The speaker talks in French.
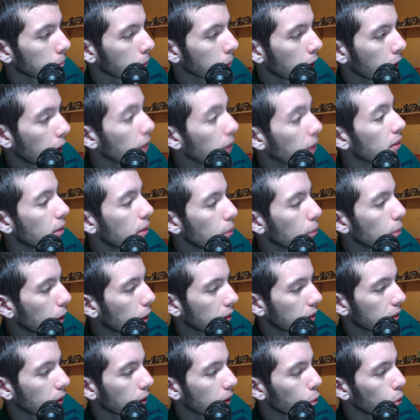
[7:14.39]
Ah si,
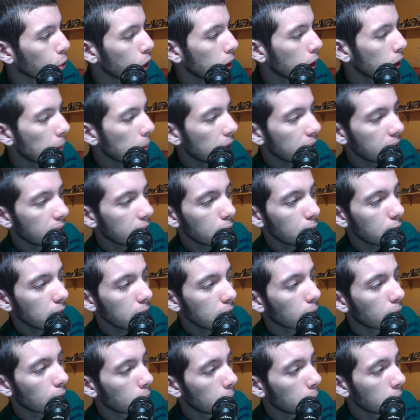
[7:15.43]
voilà, c'est un Toshiba
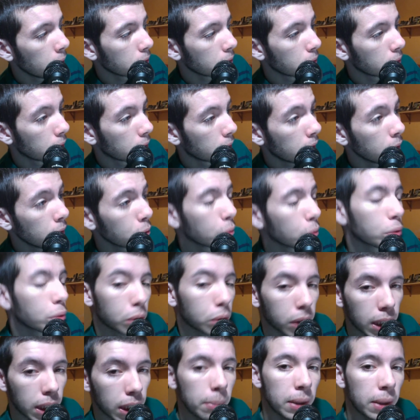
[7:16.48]
DVD-ROM. Voilà, donc
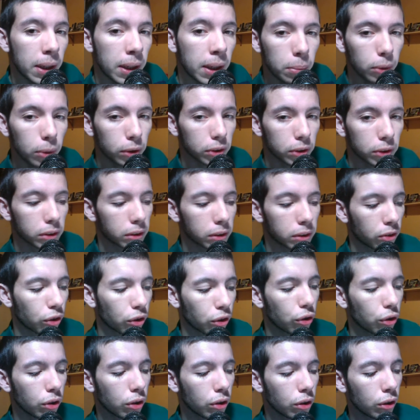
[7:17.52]
euh, quand même à l'époque, euh,
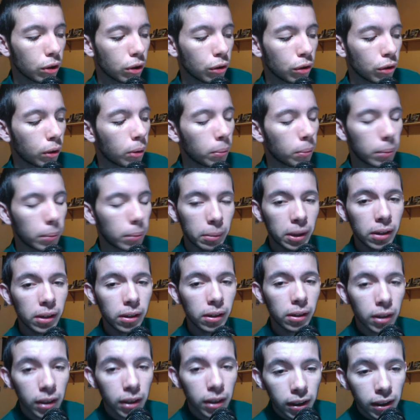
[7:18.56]
c'était vraiment pas mal.
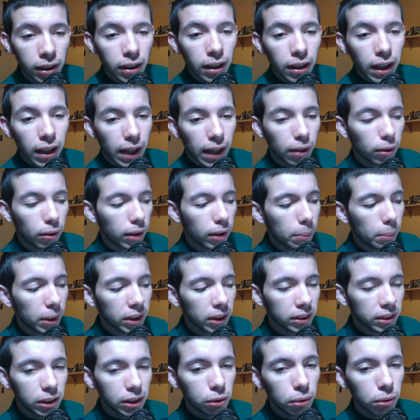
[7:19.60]
Alors la
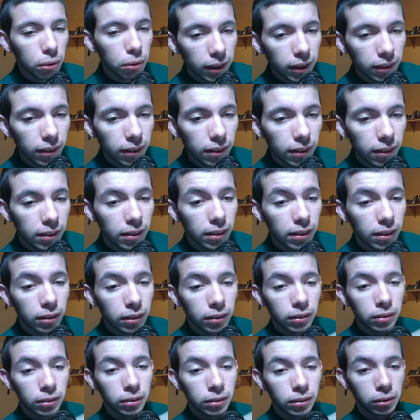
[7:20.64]
particularité des
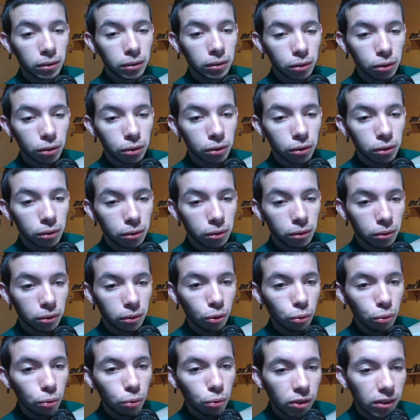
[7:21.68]
euh,
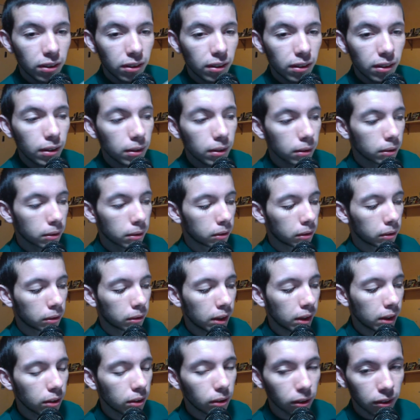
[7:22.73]
de tout ce qui est
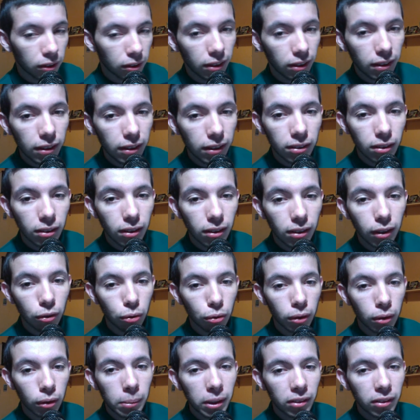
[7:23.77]
lecteur CD, etc.
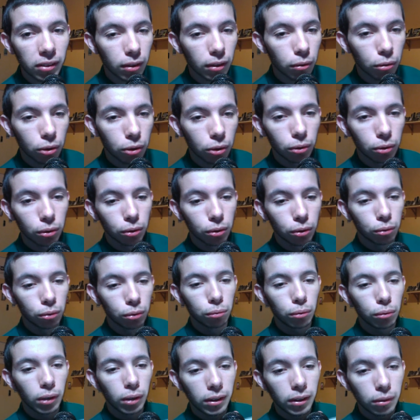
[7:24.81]
sur les Macs, c'est que
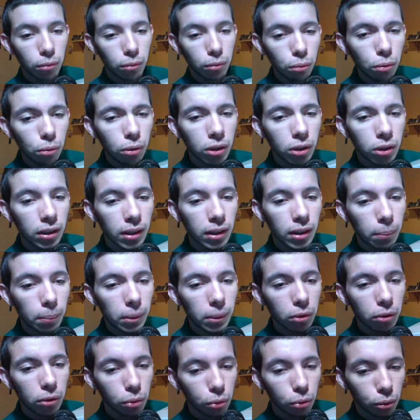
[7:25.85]
vous avez vu qu'il n'y a
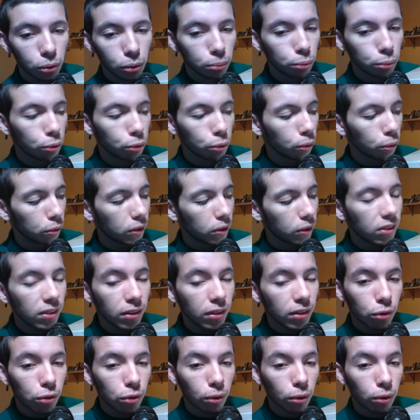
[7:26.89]
pas de bouton
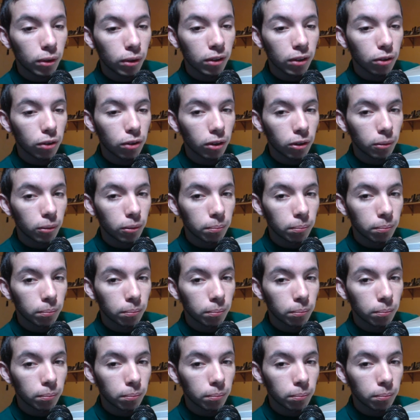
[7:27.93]
physique sur le lecteur.